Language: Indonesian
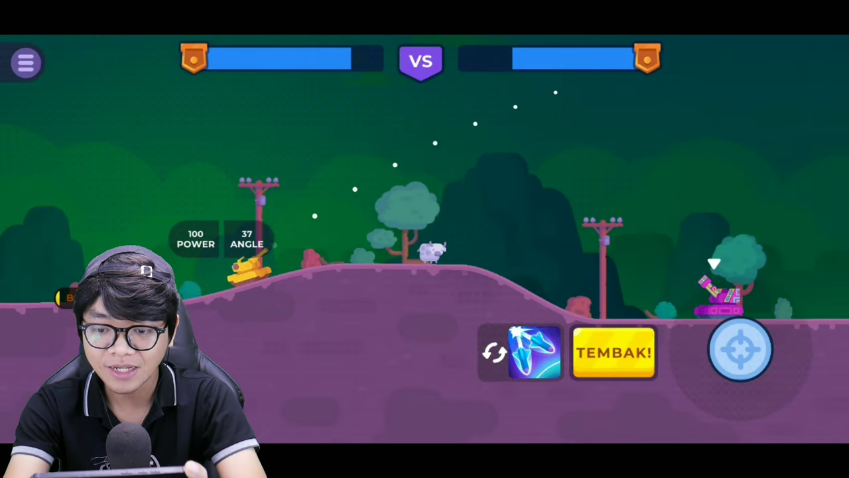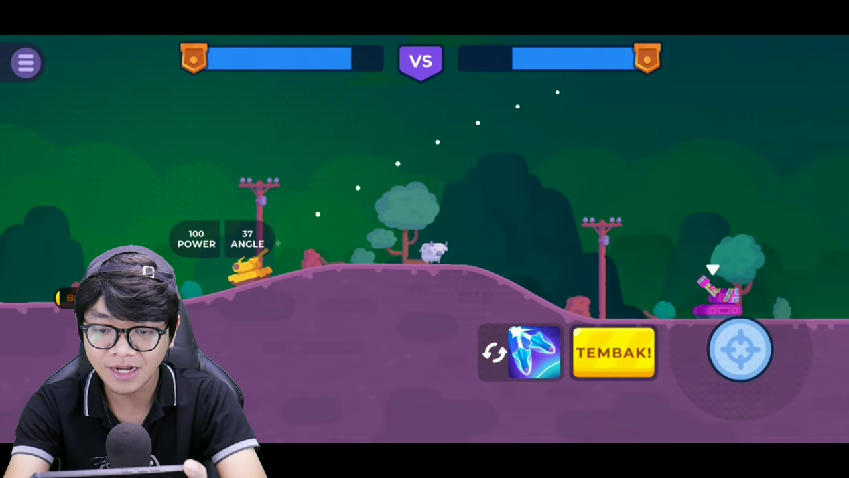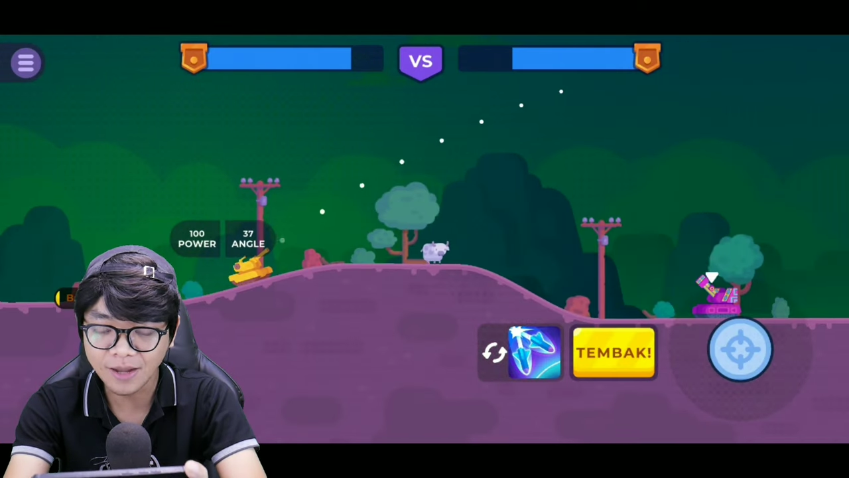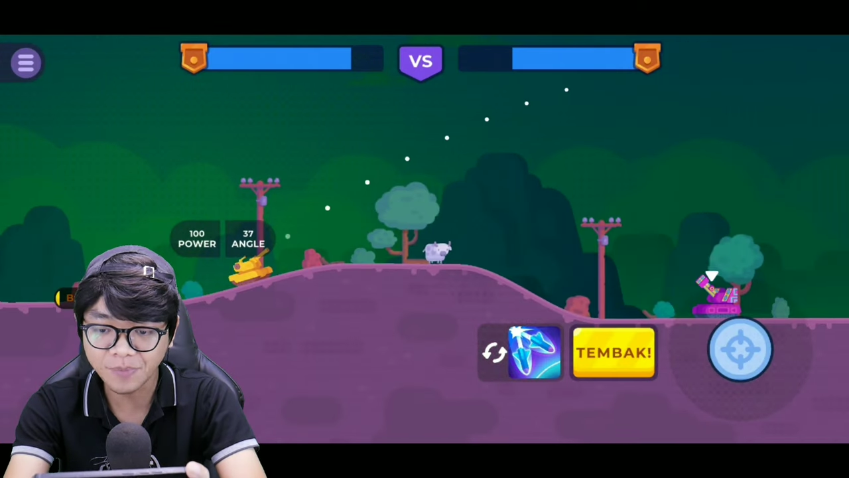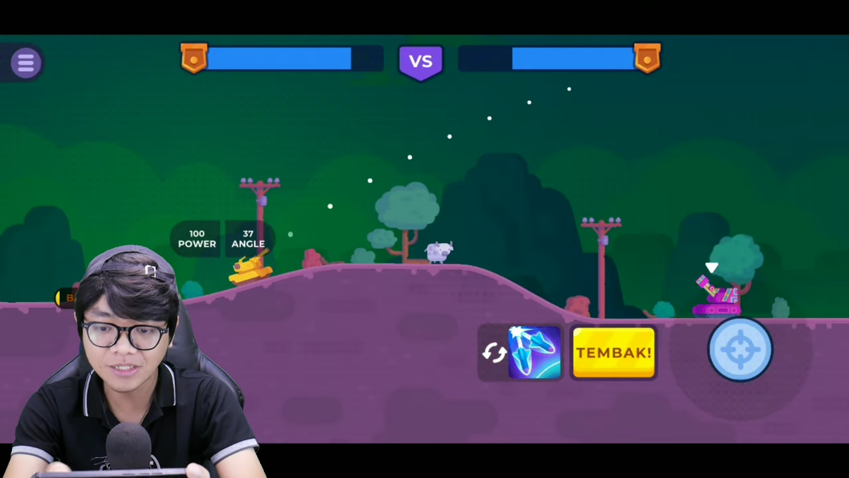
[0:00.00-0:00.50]

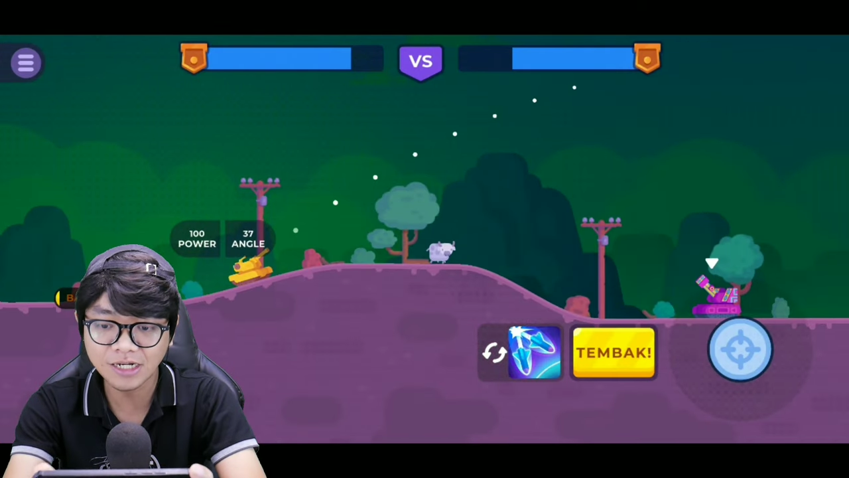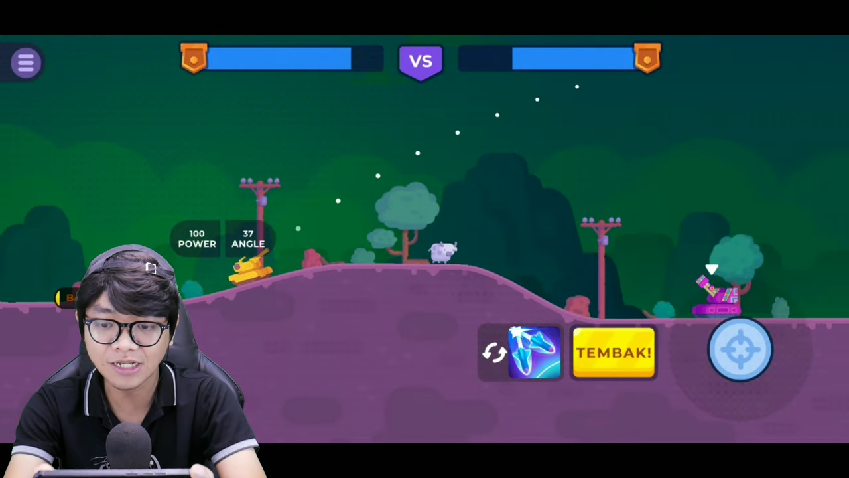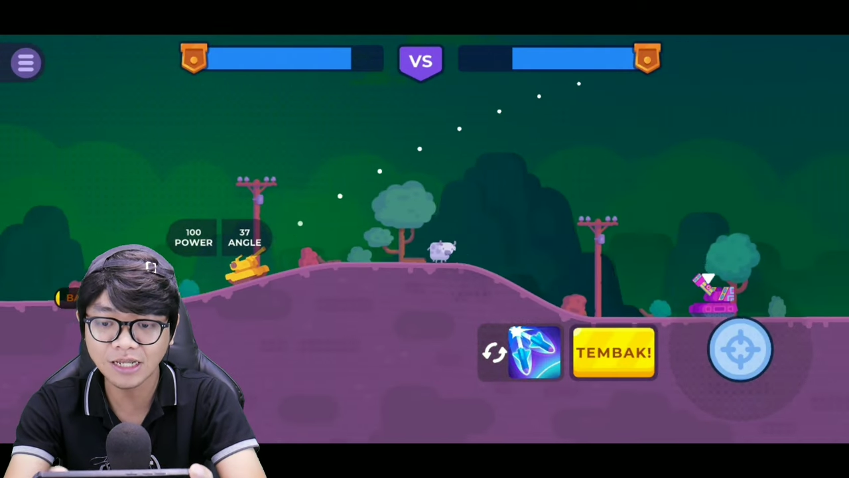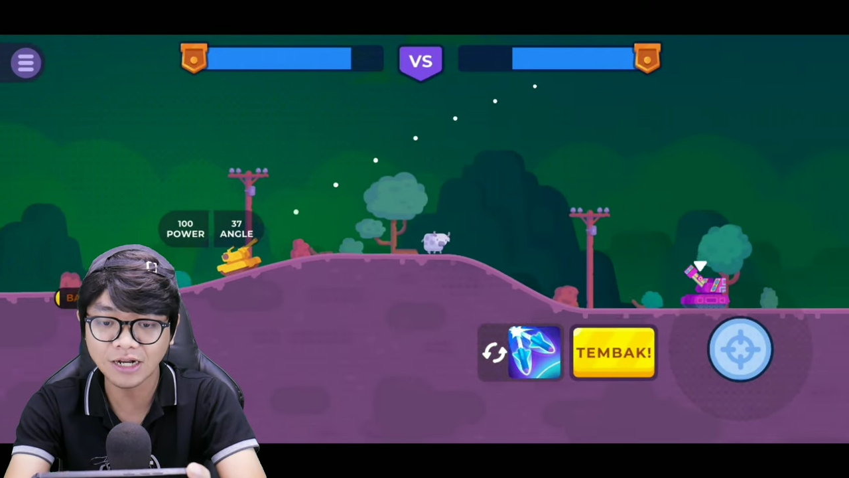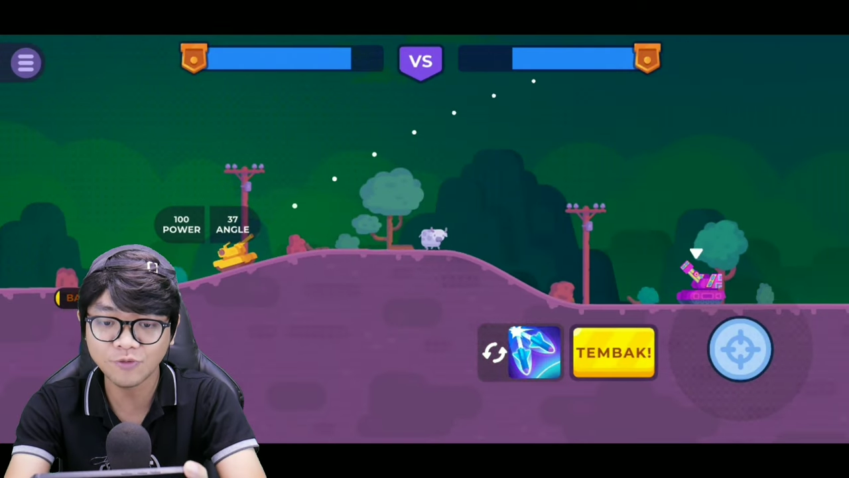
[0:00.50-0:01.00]
Kenapa
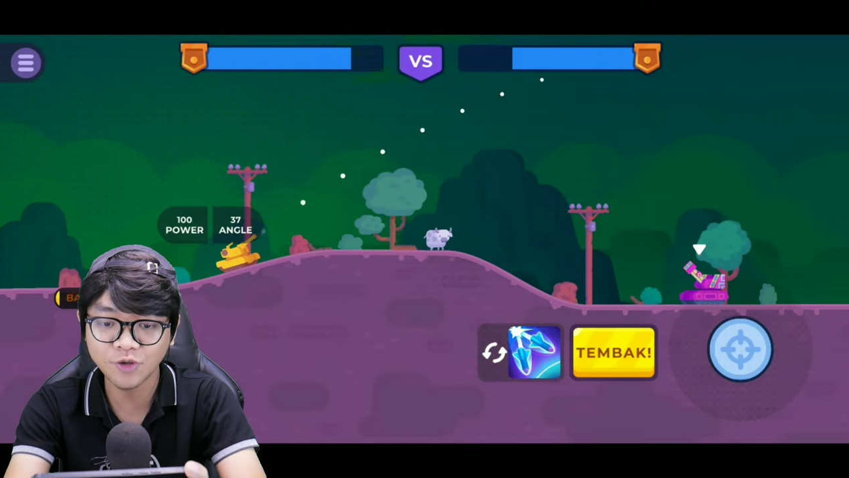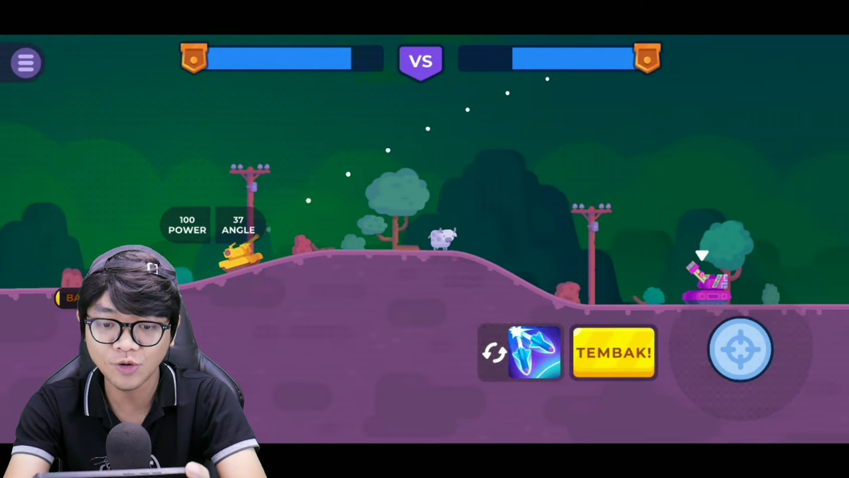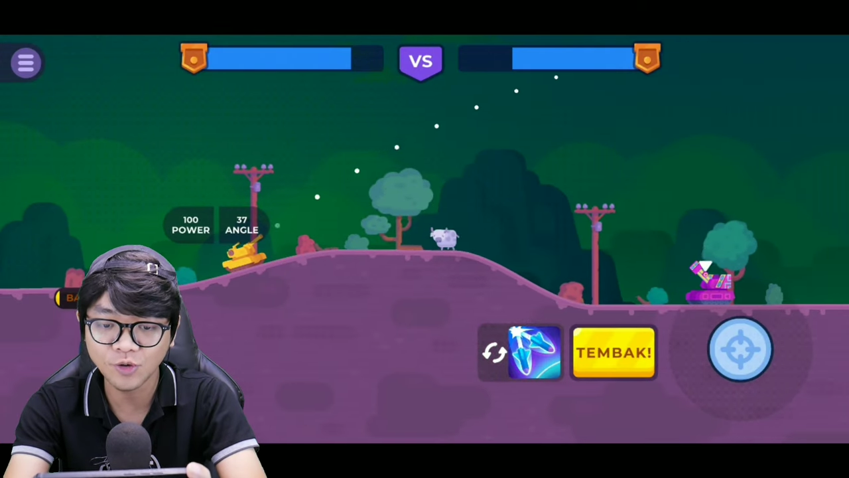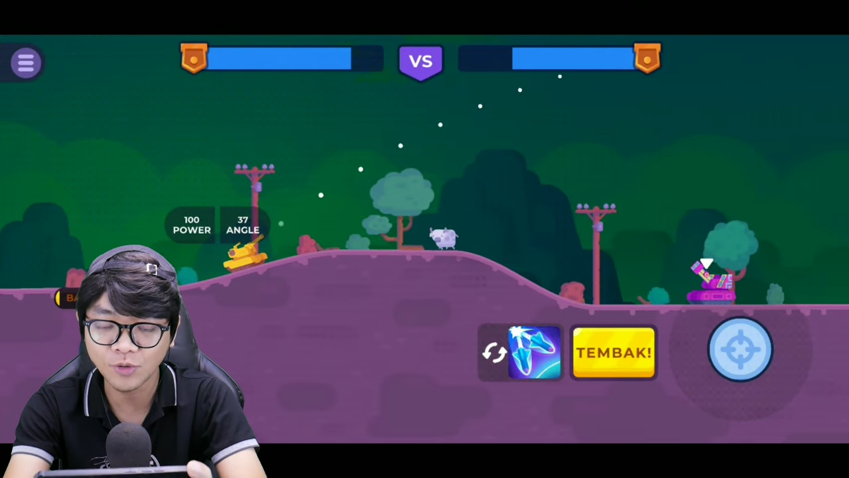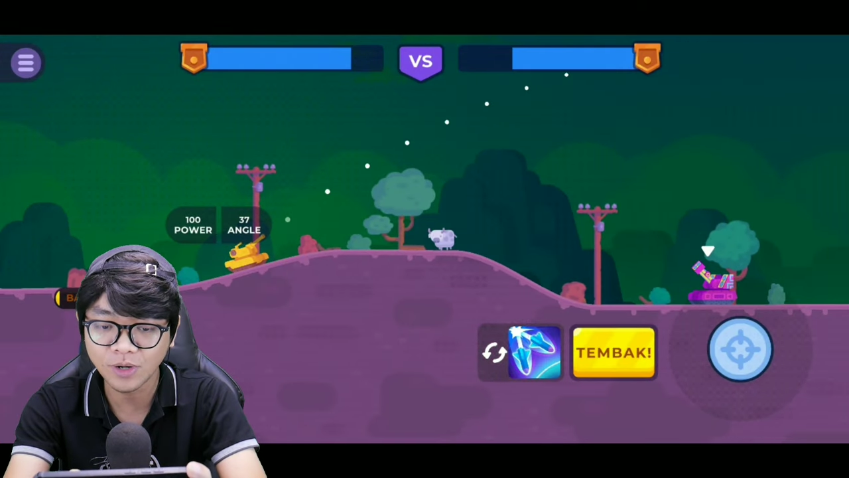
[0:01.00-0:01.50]
jadi
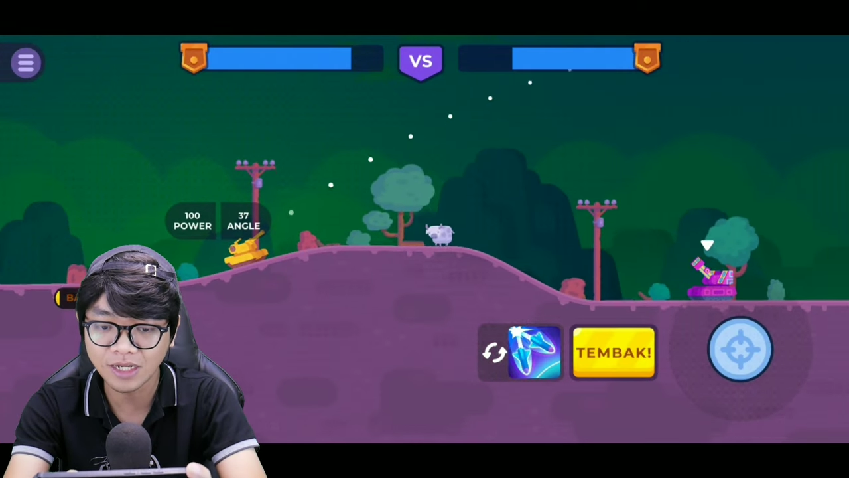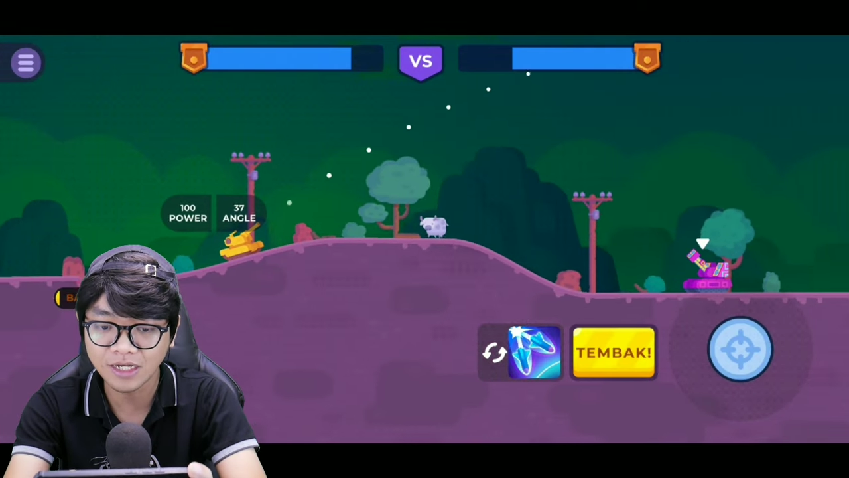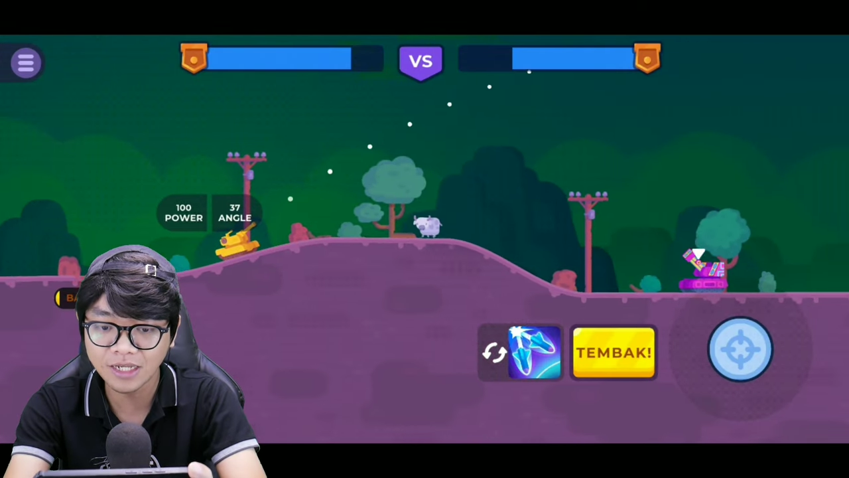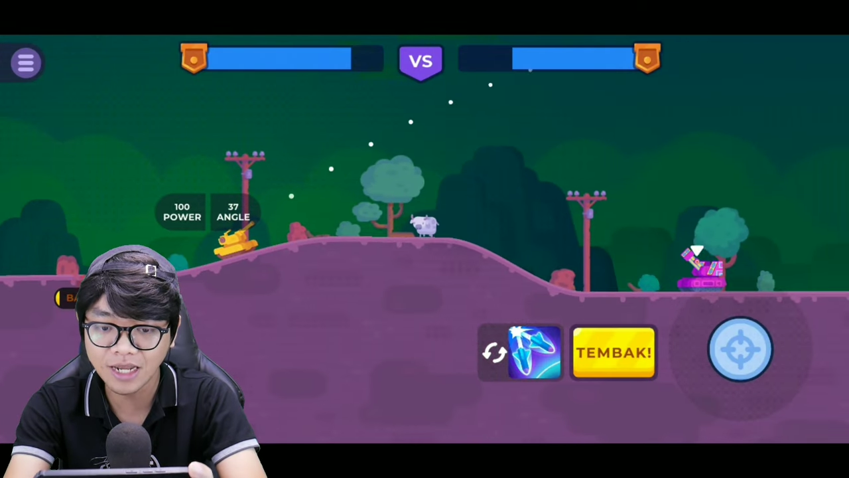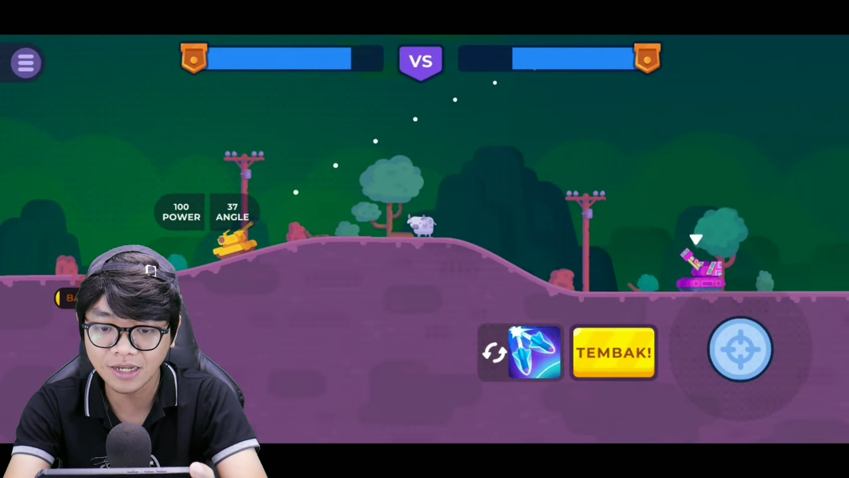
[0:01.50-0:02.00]
review
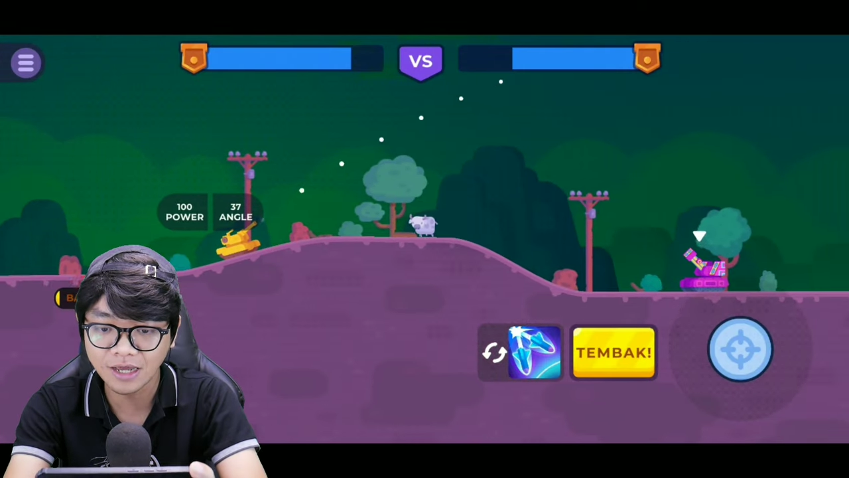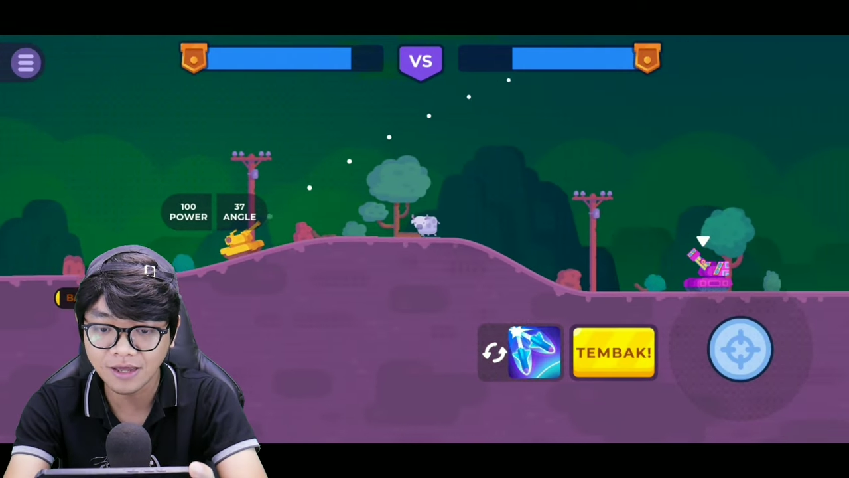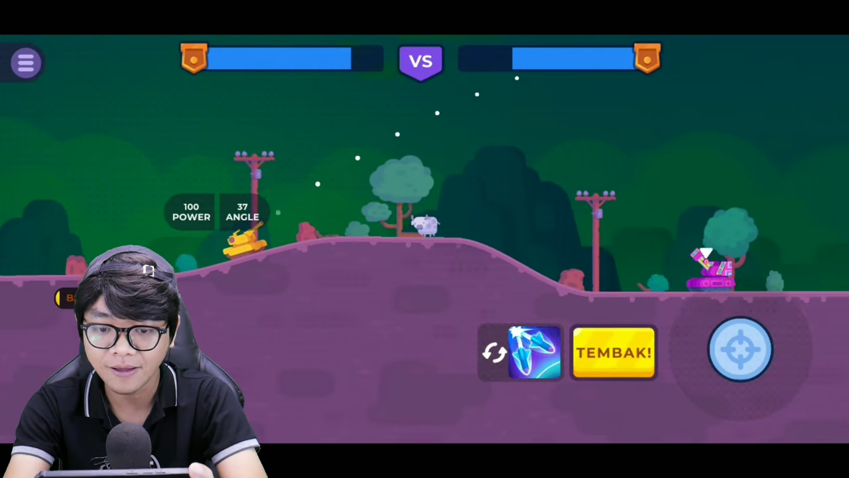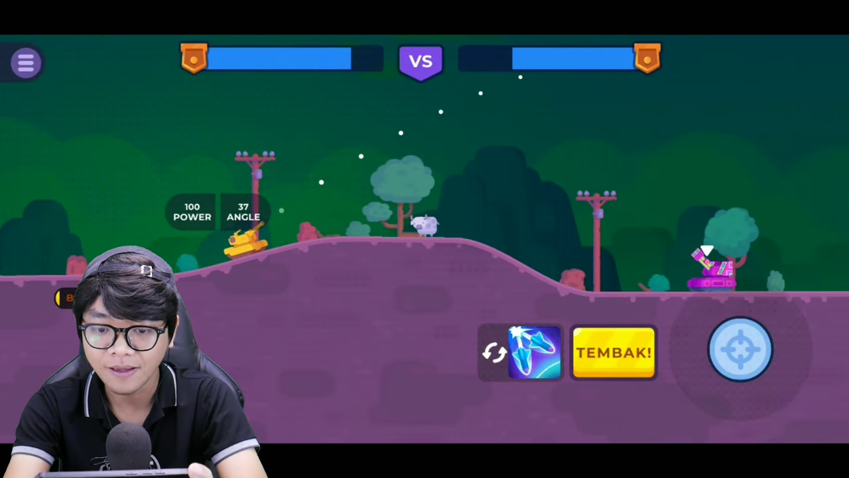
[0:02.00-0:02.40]
inian ya?